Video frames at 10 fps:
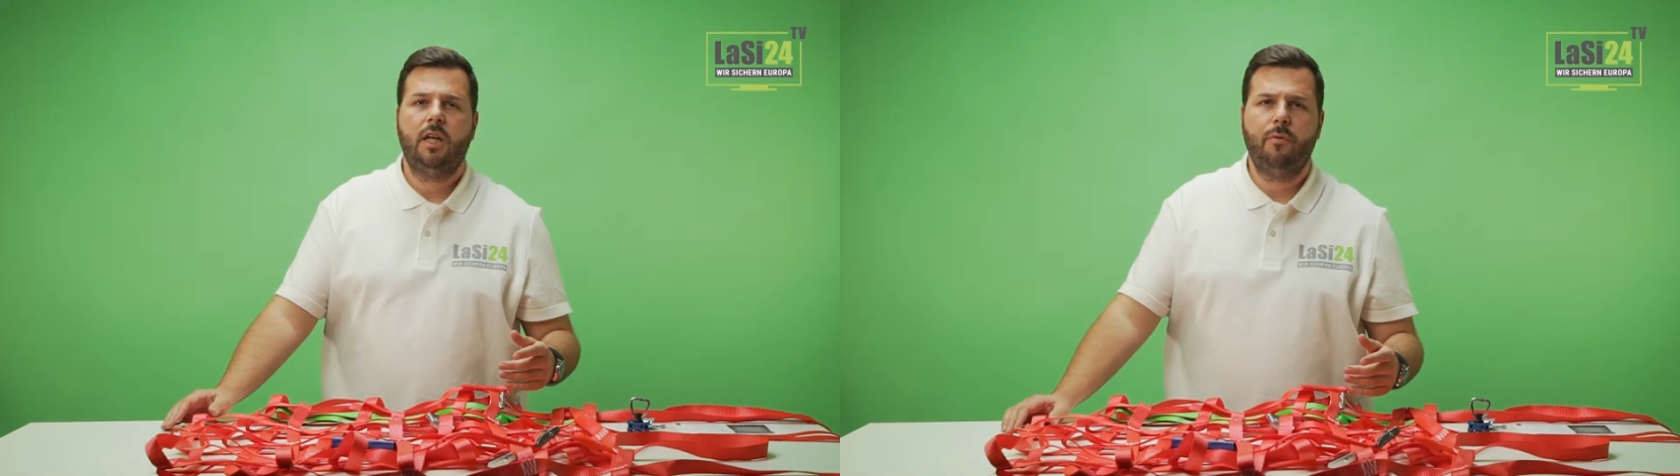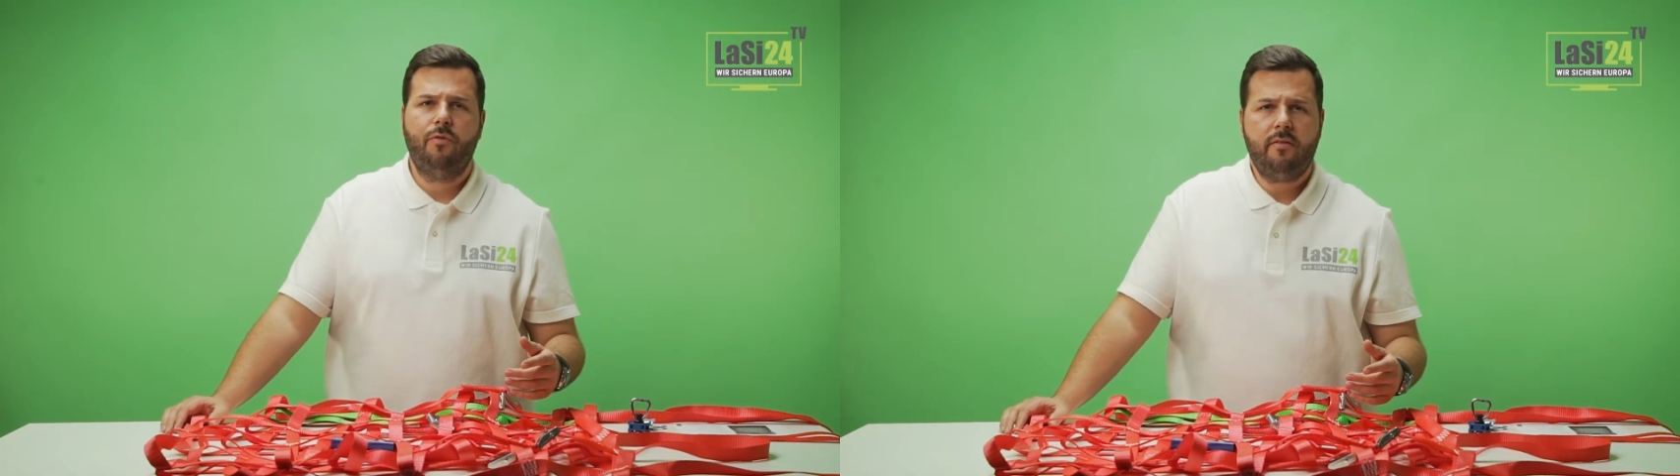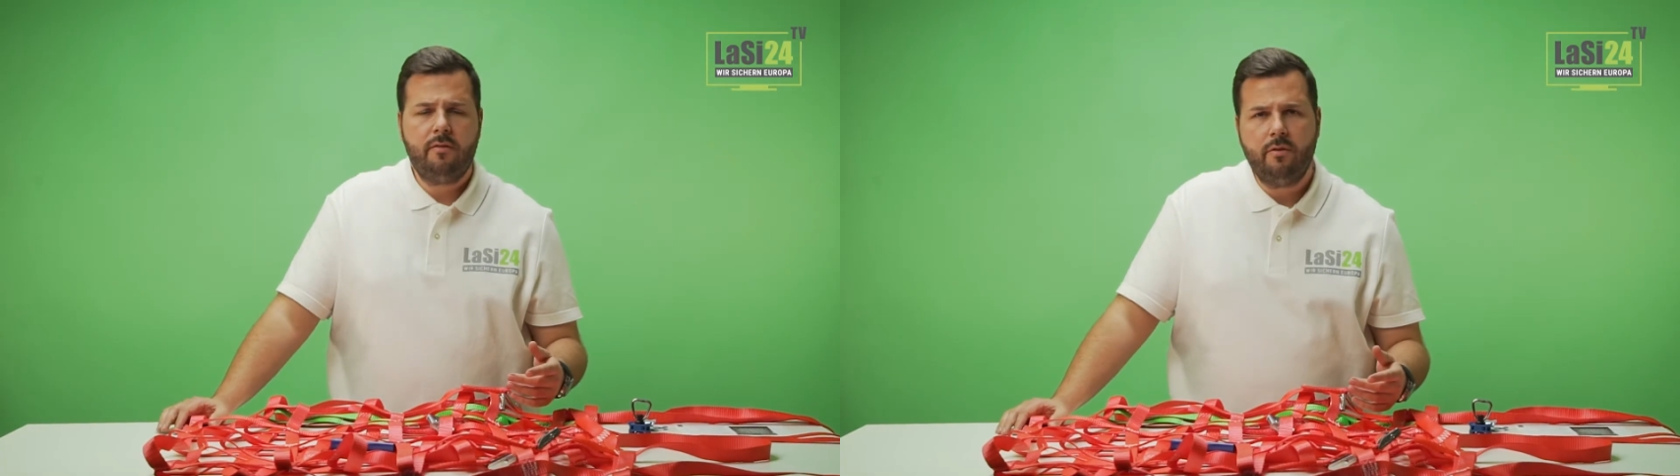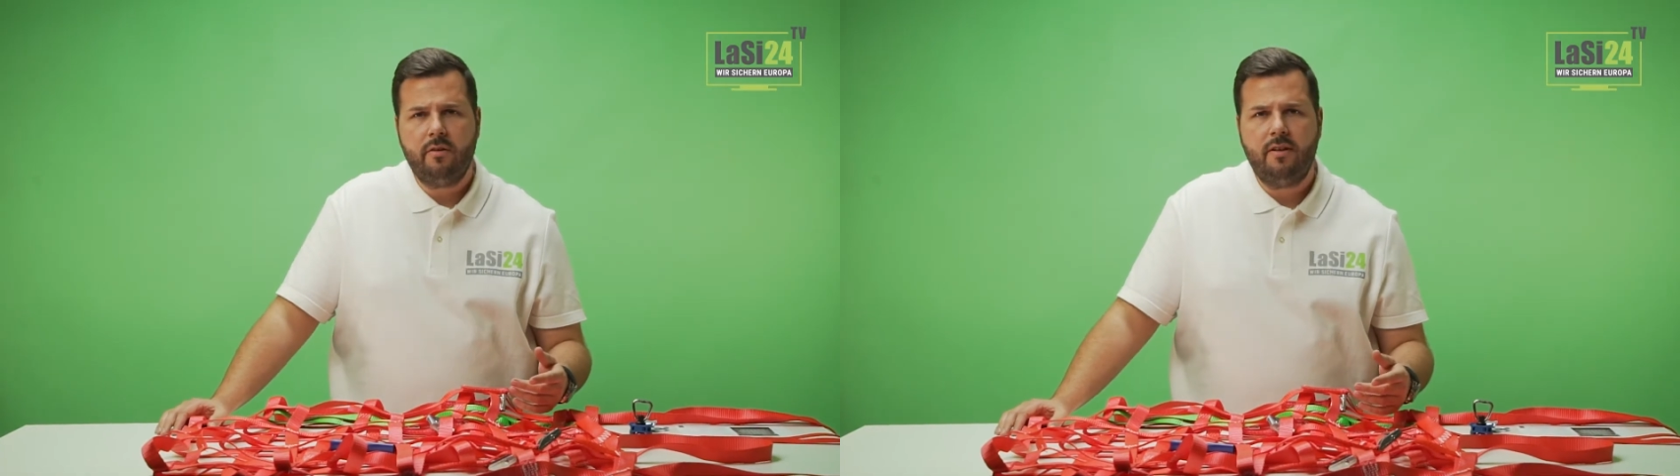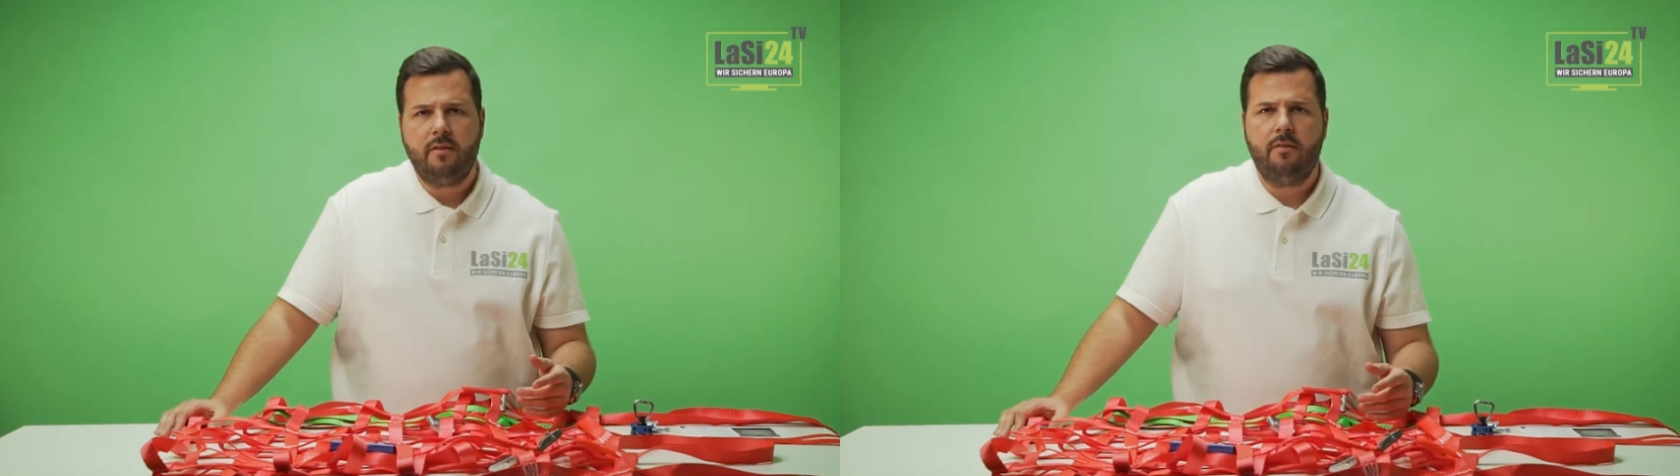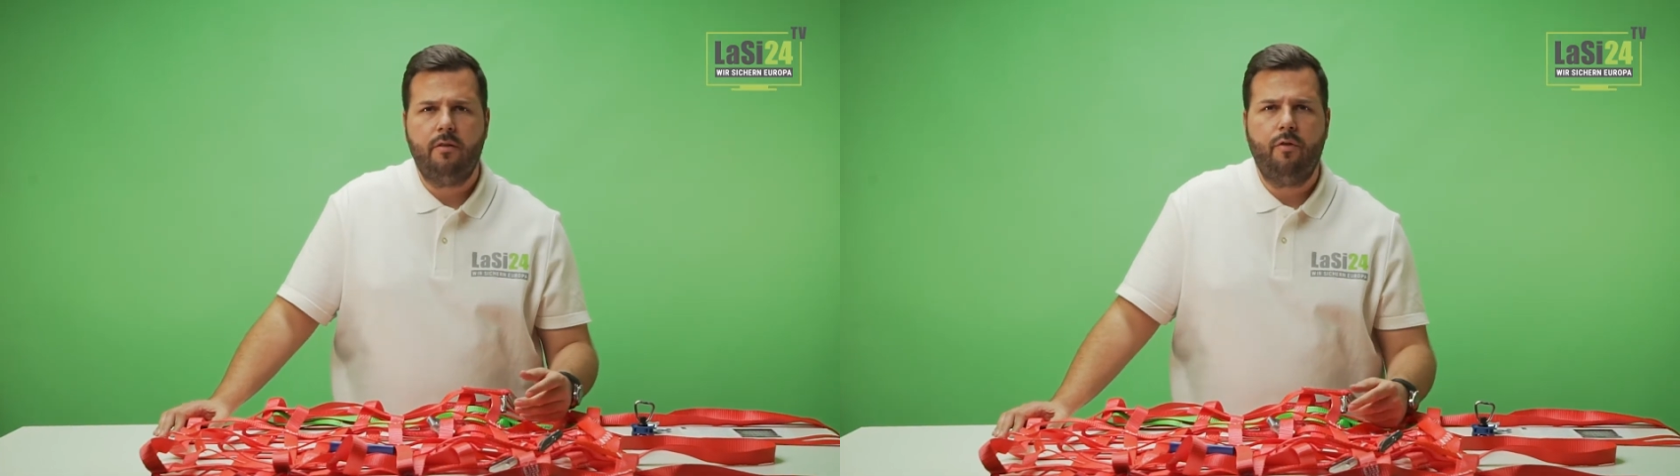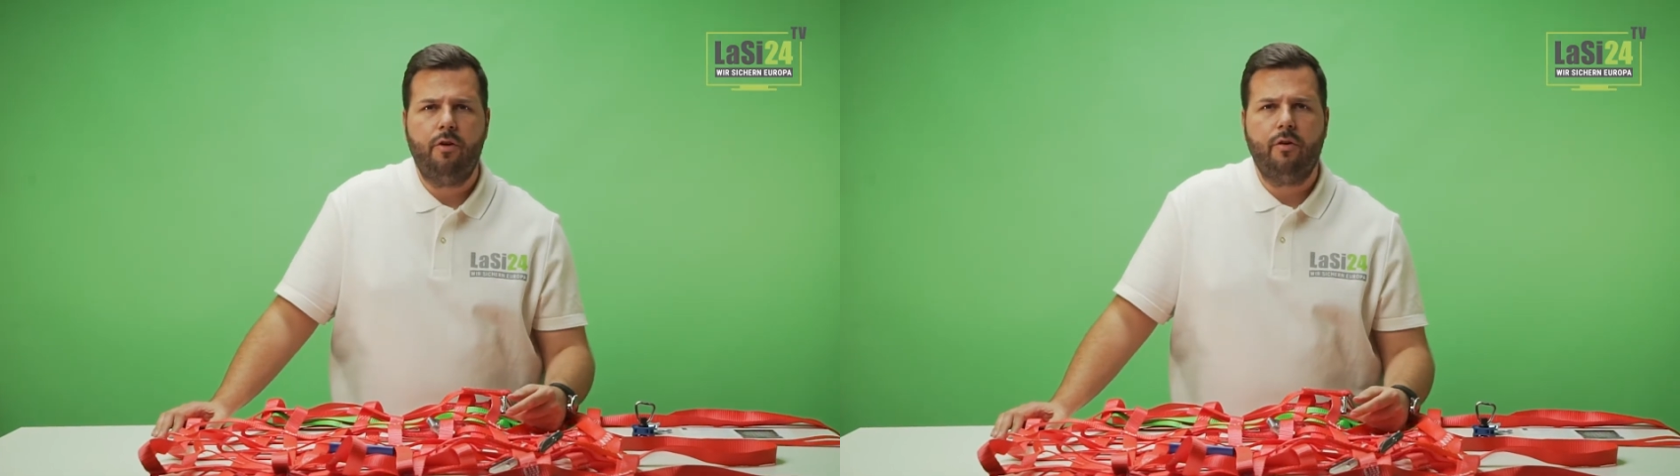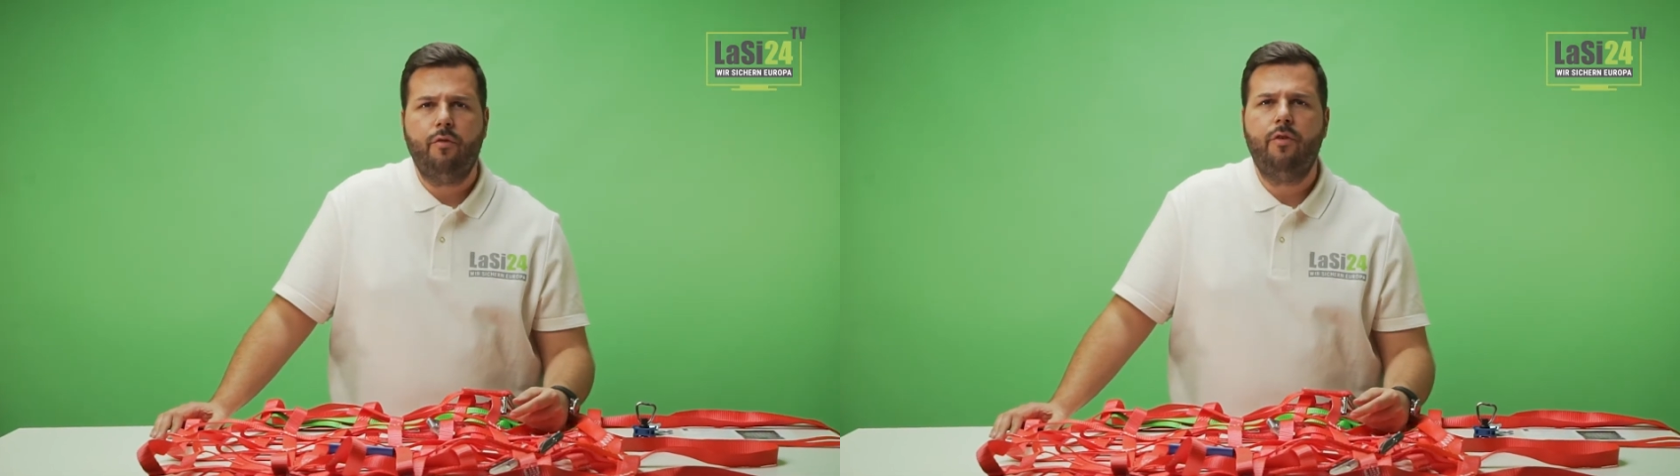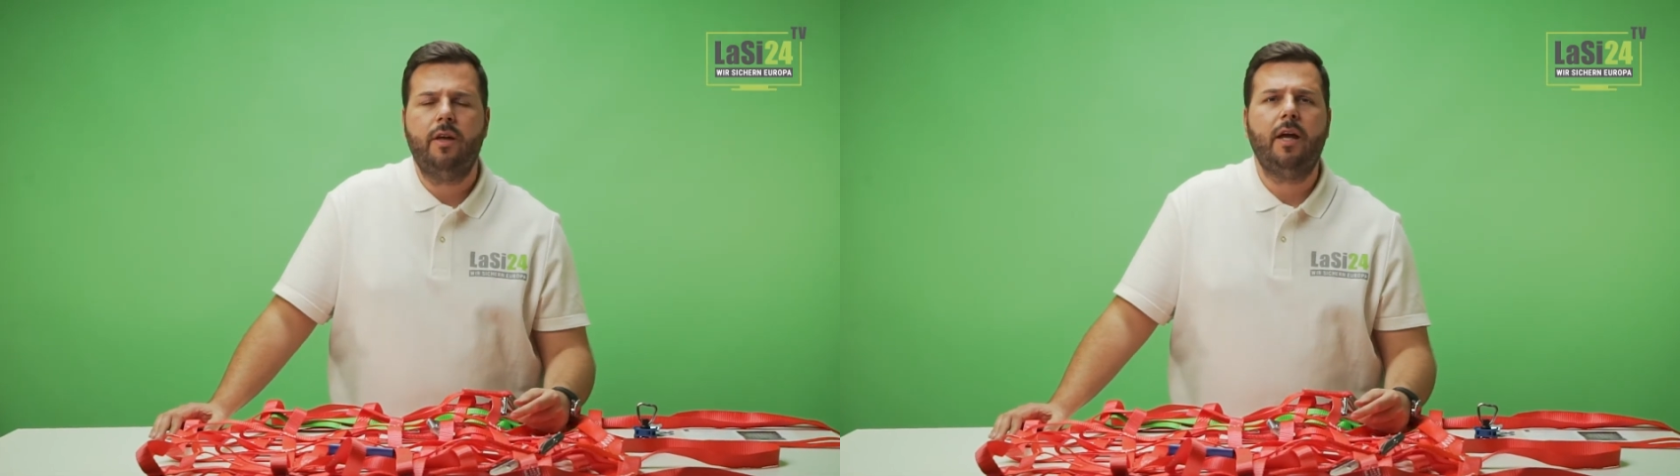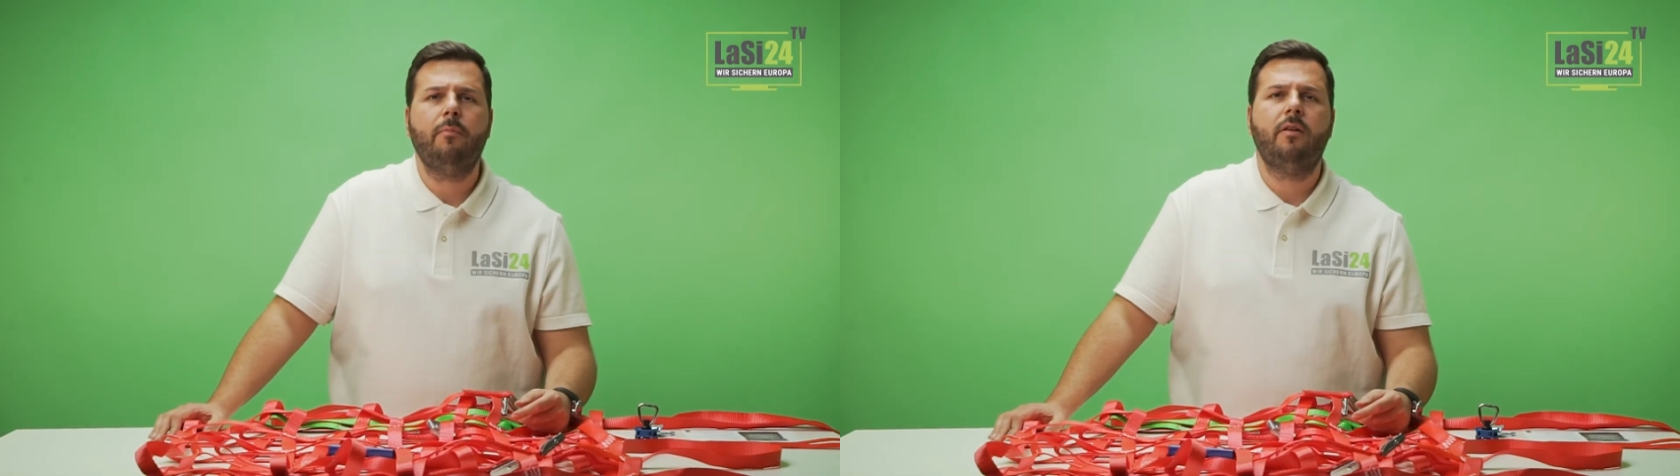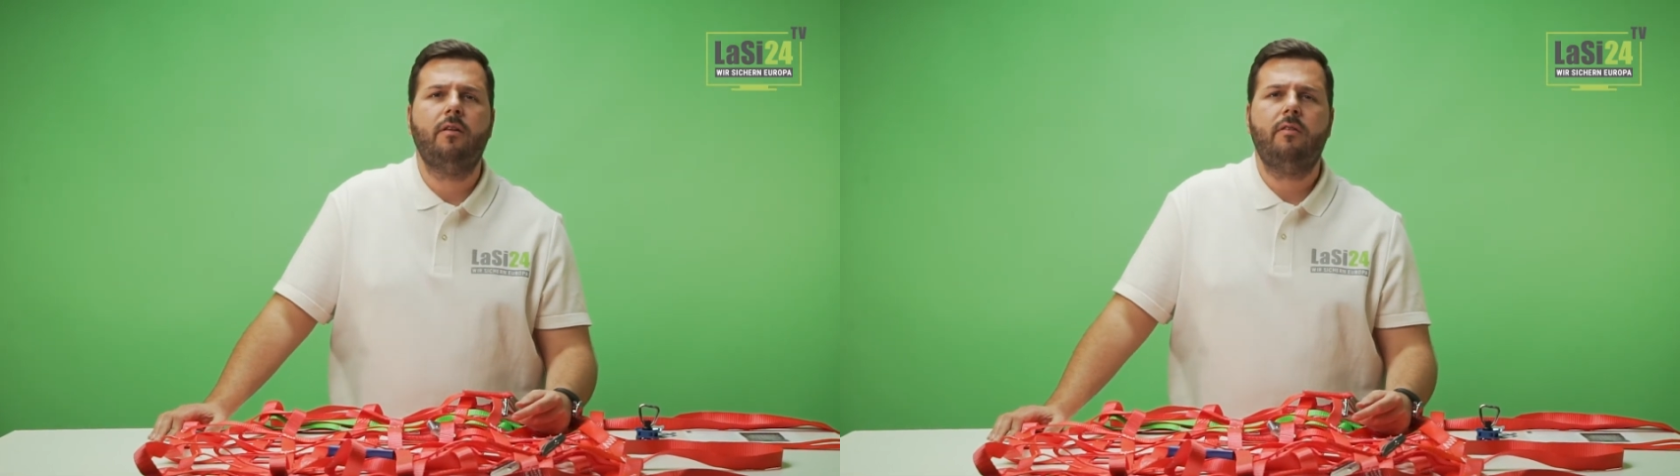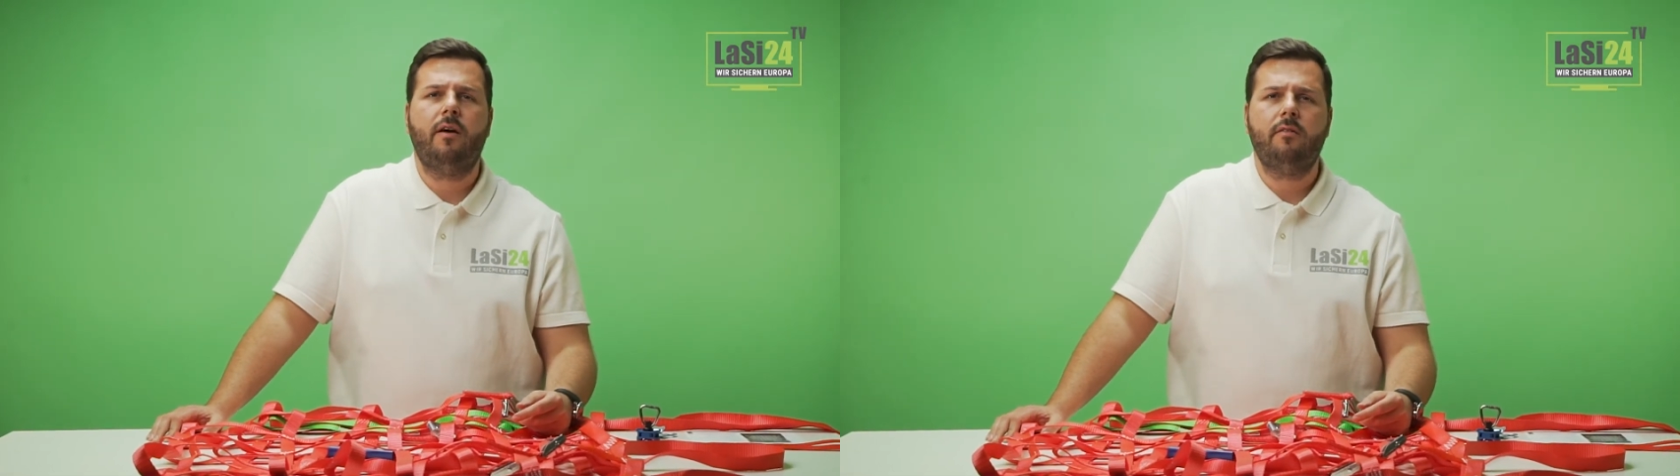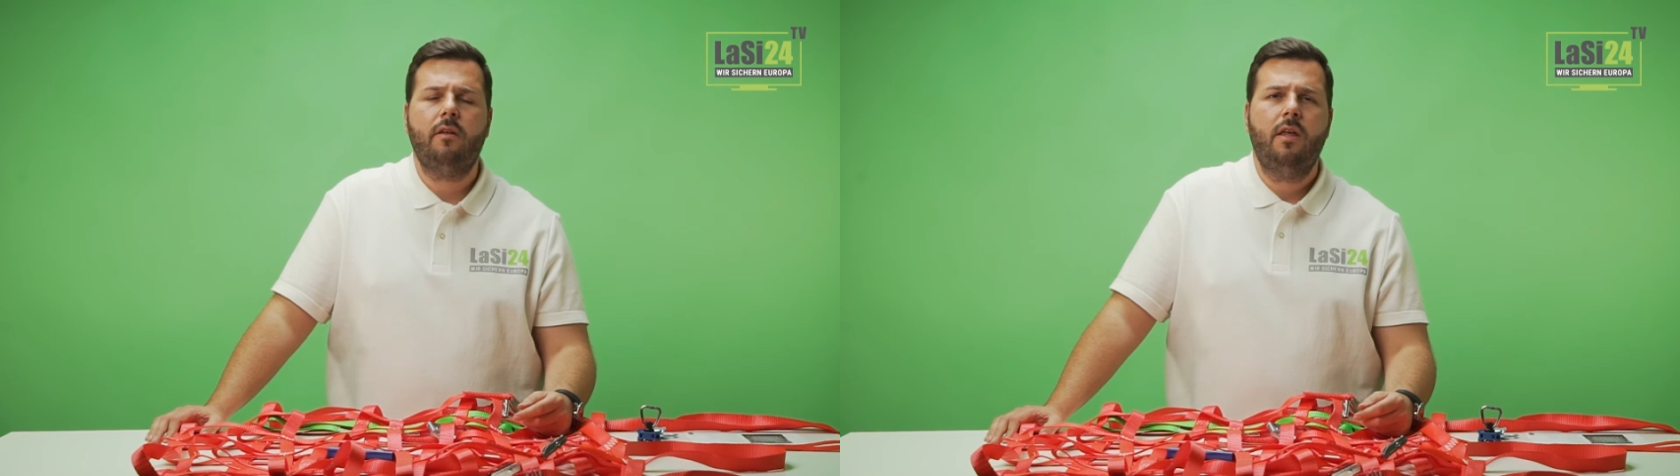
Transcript: Die Befestigung des Netzes erfolgt auf vier Ebenen, das heißt,